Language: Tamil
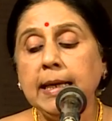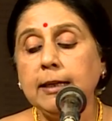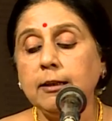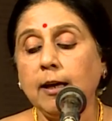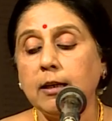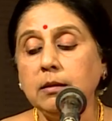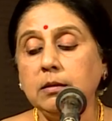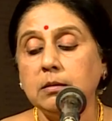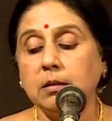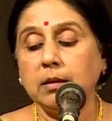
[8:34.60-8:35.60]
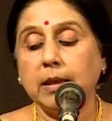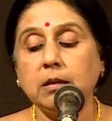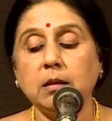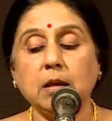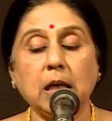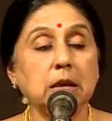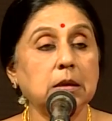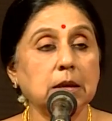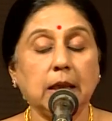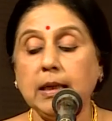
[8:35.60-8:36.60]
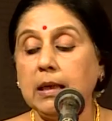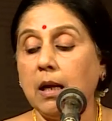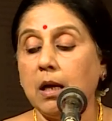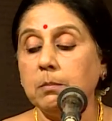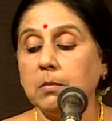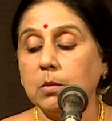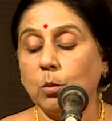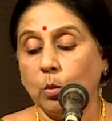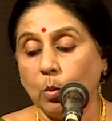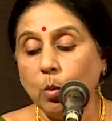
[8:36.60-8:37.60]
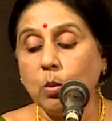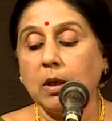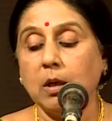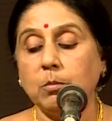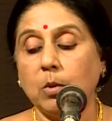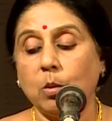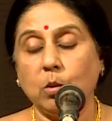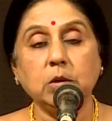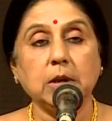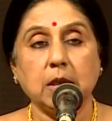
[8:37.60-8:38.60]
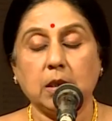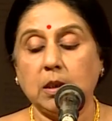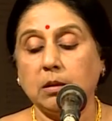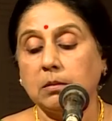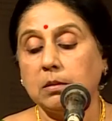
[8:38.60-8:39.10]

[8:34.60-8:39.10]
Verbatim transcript: என் கருத் என் கருத்துக்களெல்லாம் ஊக்கம் கொடுத்தார்கள்